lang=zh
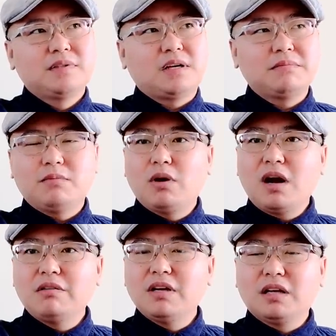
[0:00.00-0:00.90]
这我
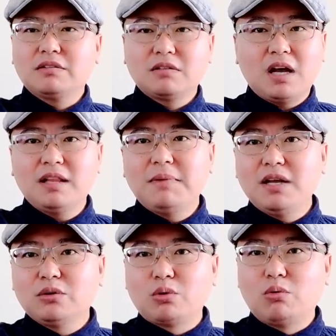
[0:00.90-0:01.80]
告诉你啊，他他
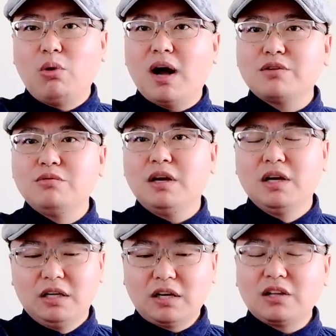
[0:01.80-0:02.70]
妈要懂化
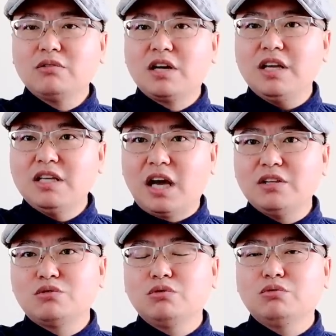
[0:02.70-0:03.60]
学，他都可以
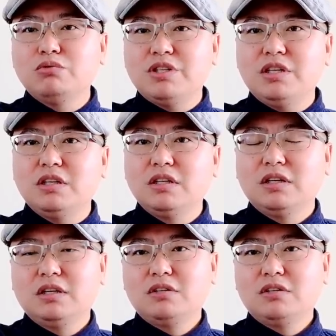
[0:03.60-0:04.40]
研究出毒气，